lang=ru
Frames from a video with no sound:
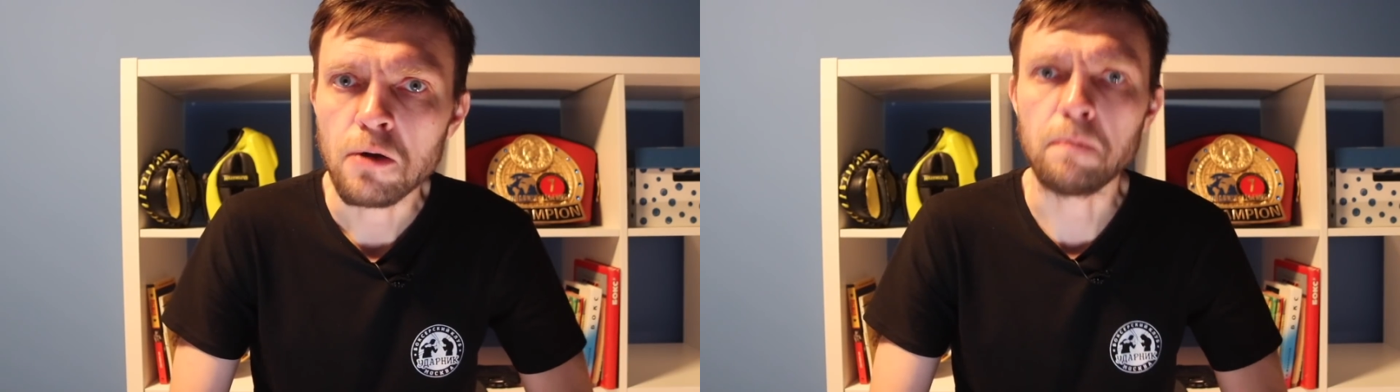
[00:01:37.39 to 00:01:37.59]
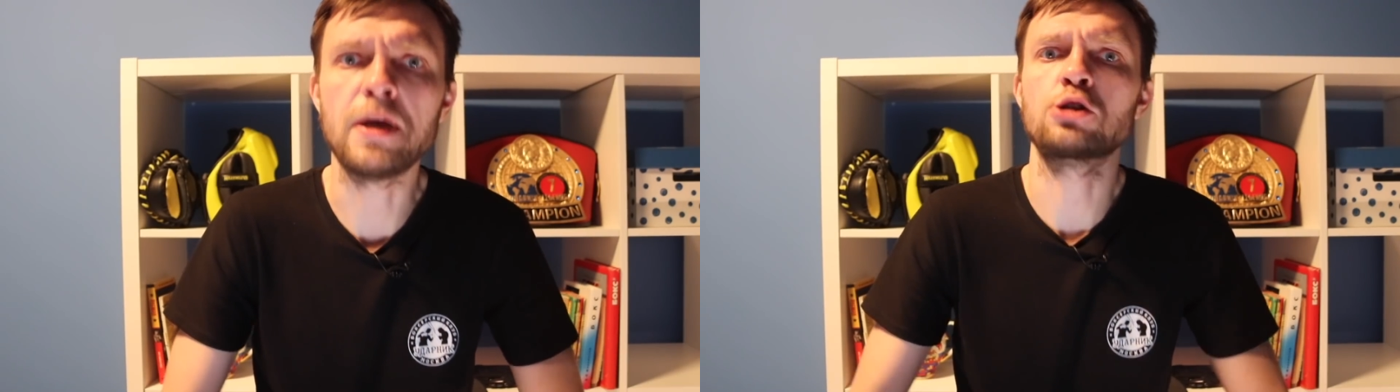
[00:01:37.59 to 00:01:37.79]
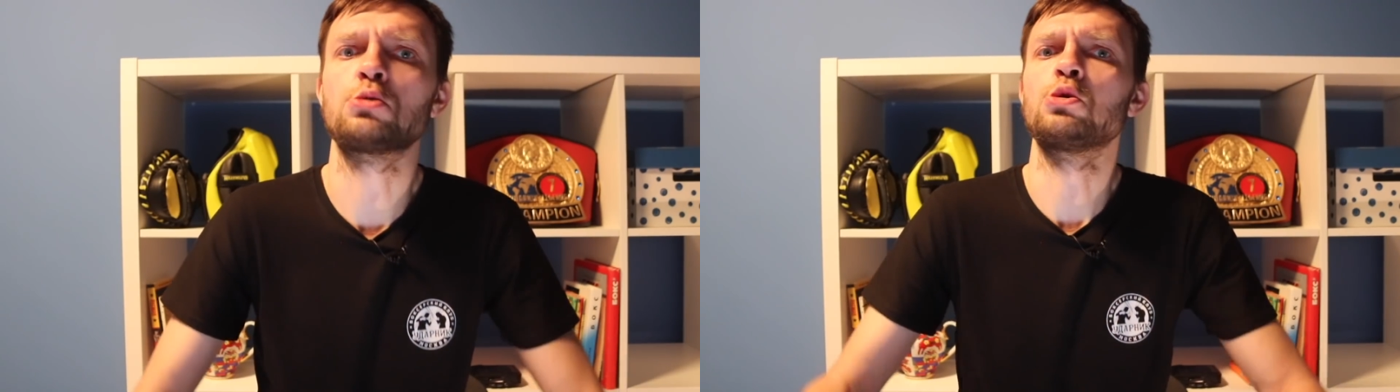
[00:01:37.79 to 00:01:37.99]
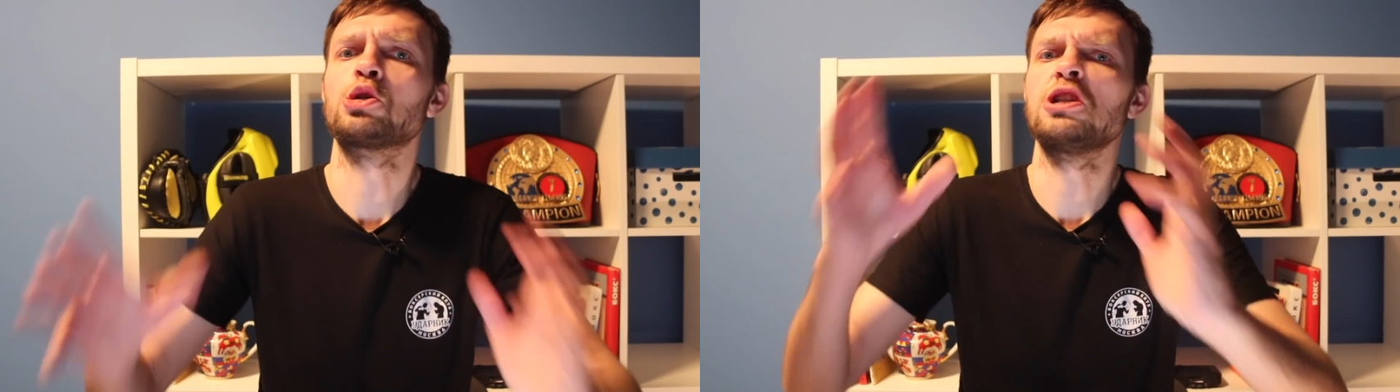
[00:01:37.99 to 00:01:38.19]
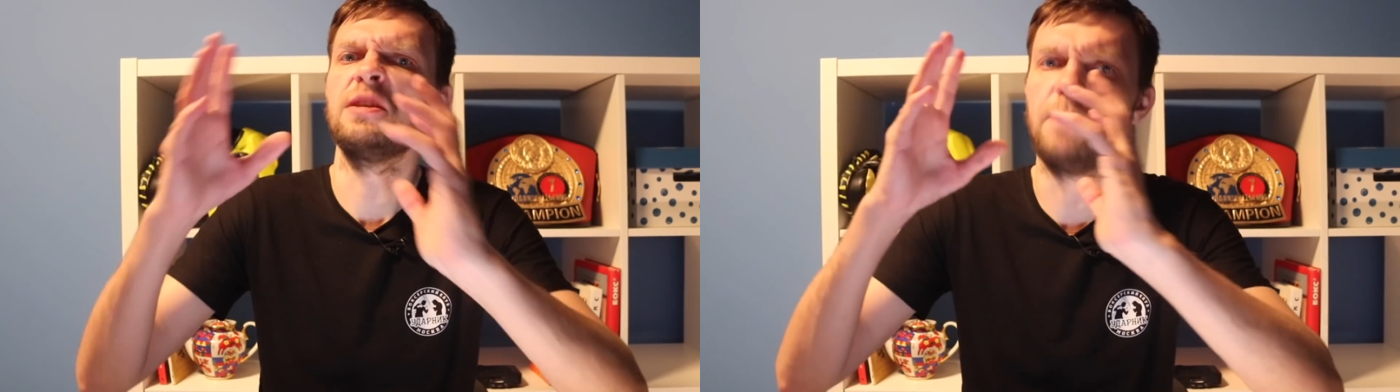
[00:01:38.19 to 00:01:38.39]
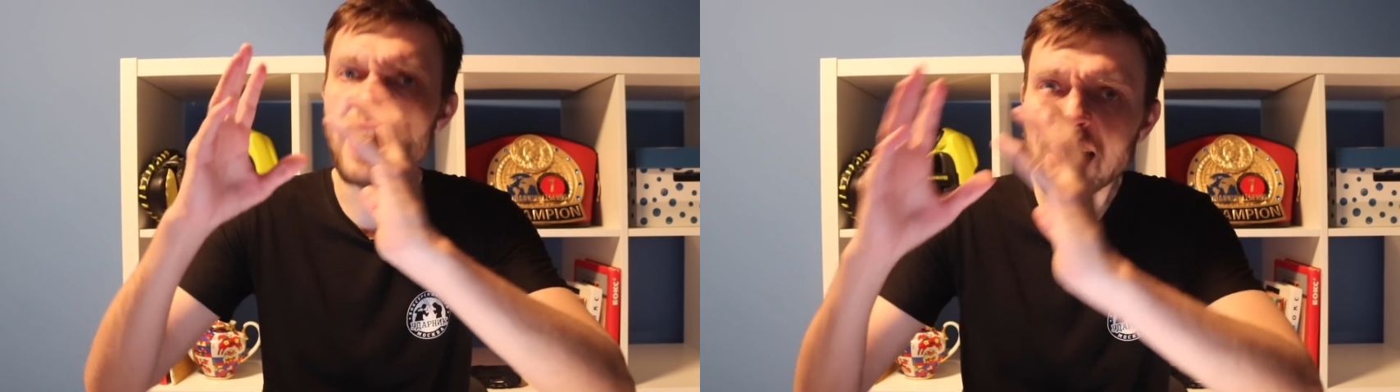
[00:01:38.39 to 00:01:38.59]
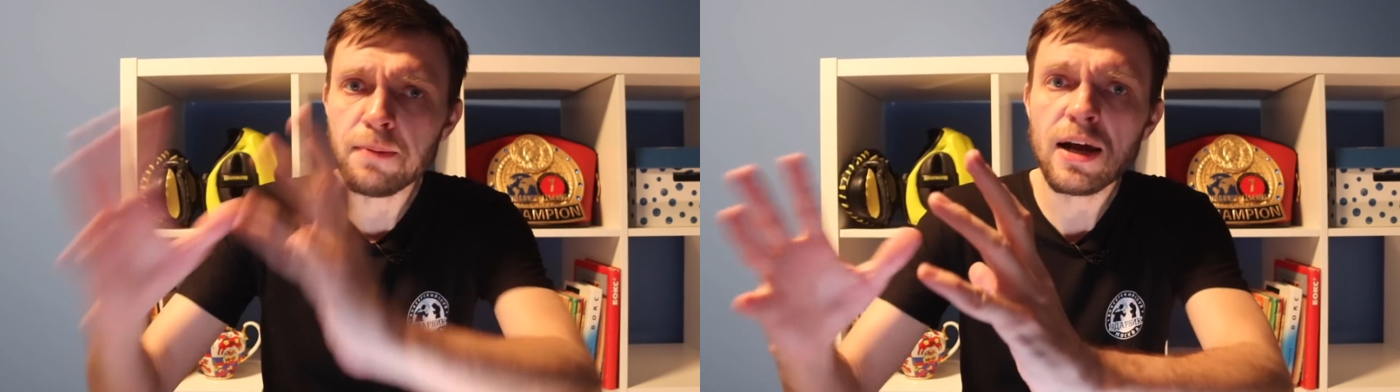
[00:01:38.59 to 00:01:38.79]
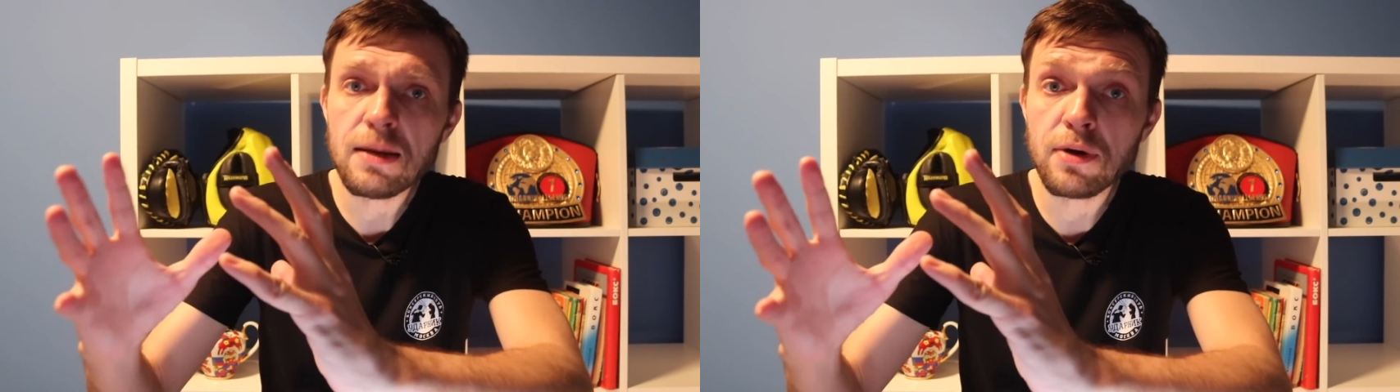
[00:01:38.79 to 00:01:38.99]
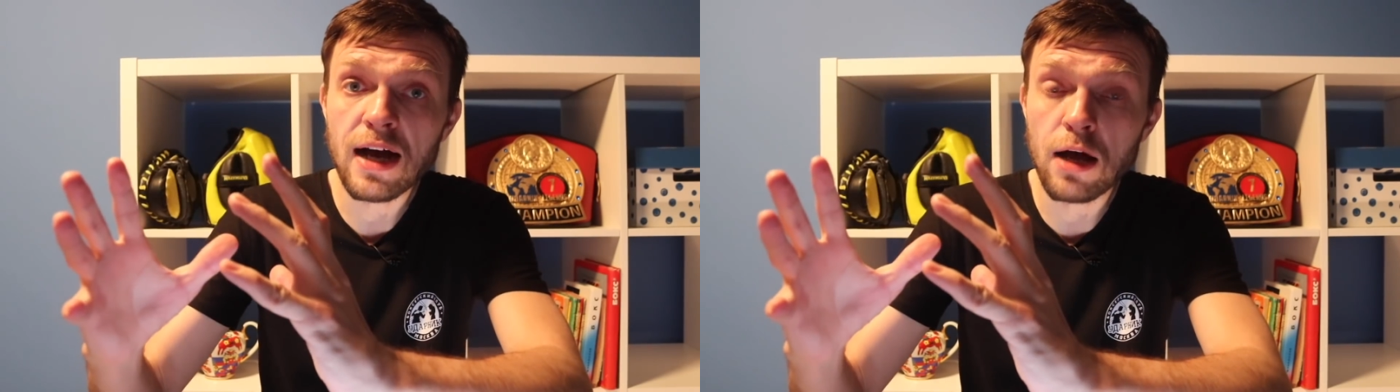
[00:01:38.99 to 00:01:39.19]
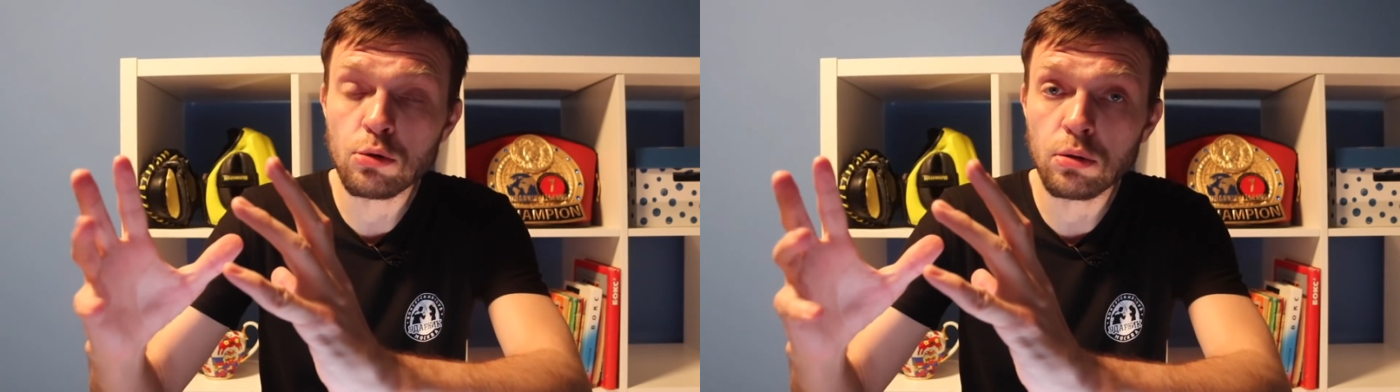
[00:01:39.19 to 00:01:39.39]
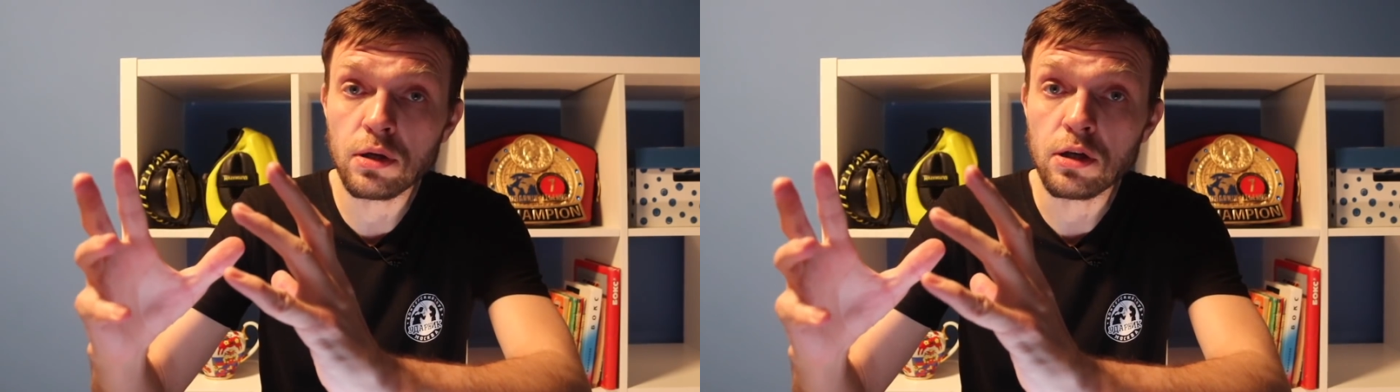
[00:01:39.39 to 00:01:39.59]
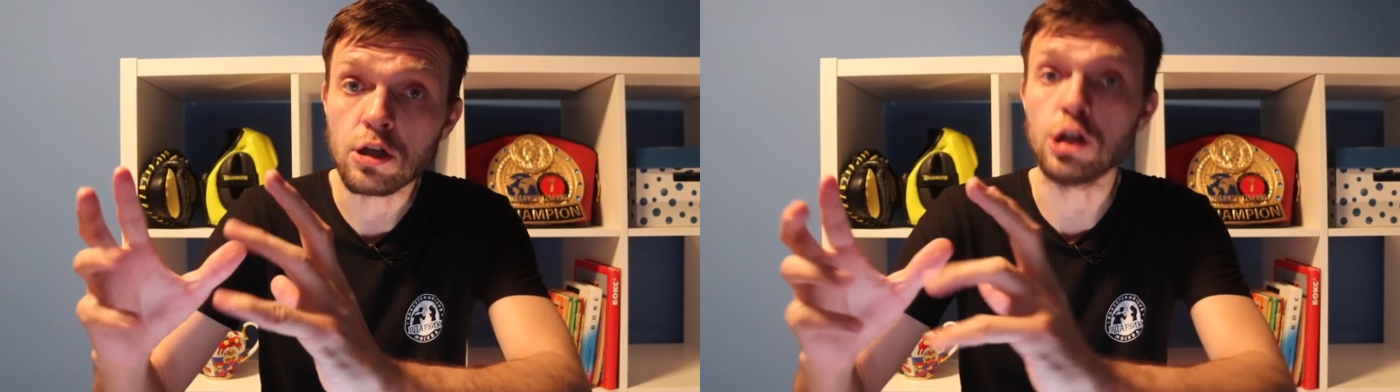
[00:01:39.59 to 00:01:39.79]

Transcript: между Женебеком Алимханулы